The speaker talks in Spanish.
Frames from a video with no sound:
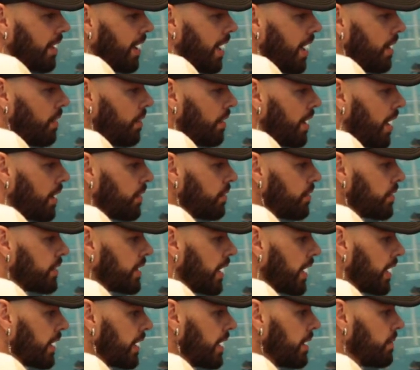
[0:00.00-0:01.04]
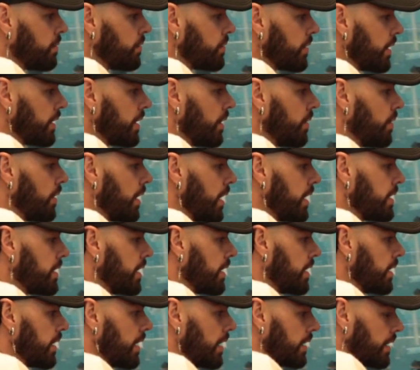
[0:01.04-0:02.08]
a lo largo de nuestra carrera hemos tratado de
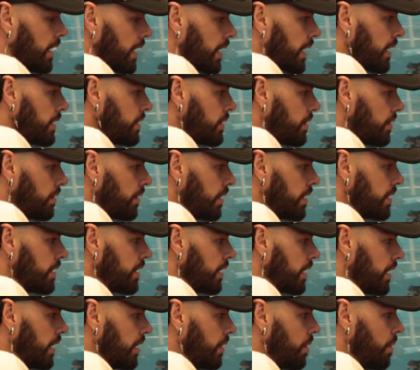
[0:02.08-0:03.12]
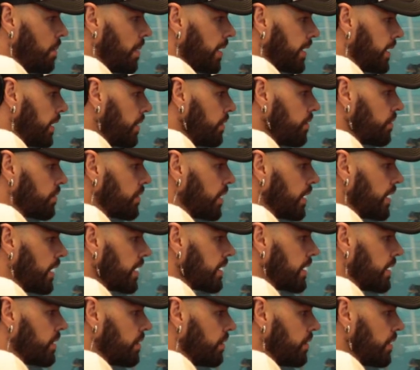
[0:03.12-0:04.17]
cantar canciones y compartir con ustedes
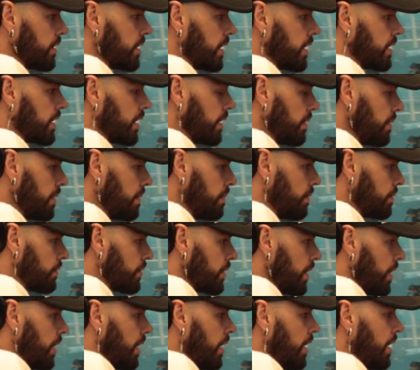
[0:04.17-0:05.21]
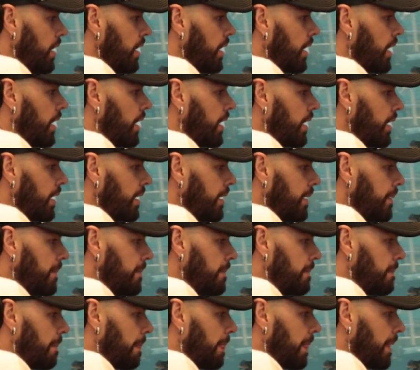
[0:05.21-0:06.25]
las canciones que escribimos, que,
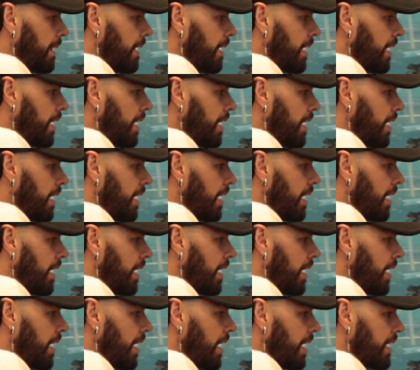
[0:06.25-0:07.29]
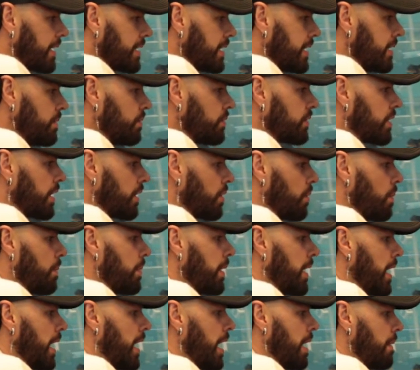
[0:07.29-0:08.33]
que sentimos que
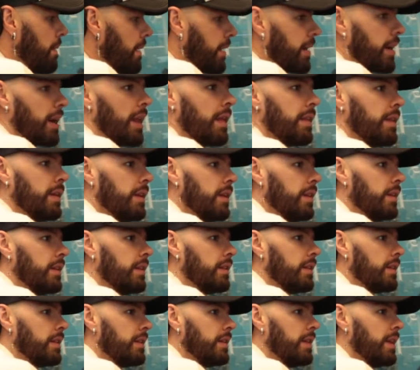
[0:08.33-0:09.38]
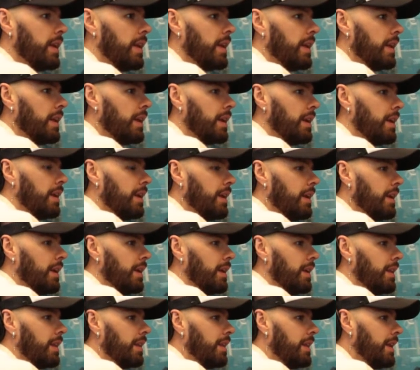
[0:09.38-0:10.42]
romperán la barrera del, del,
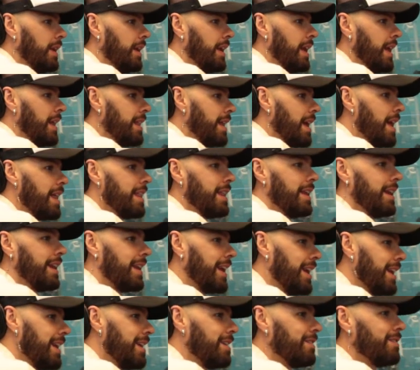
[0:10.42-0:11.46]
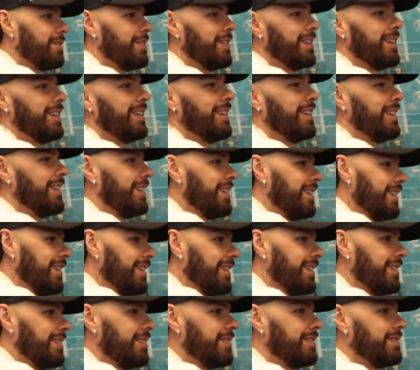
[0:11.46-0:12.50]
de la edad, del género, del
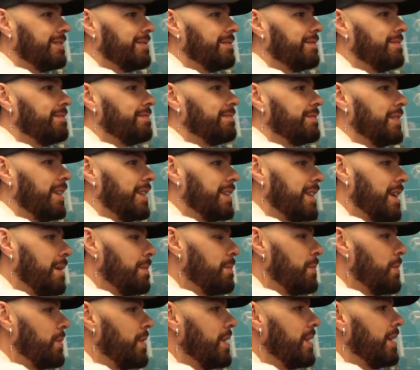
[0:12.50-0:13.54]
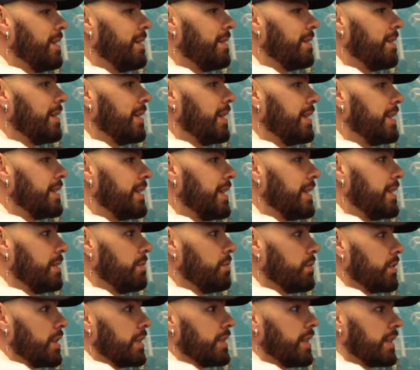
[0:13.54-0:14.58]
tiempo. Del tiempo y, y
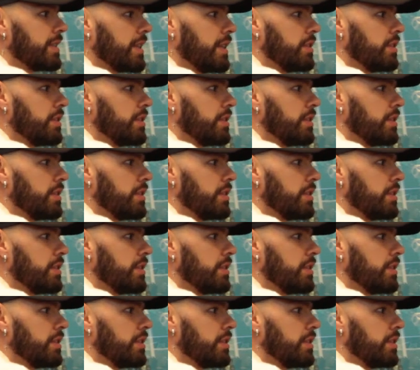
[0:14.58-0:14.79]
sentimos que estas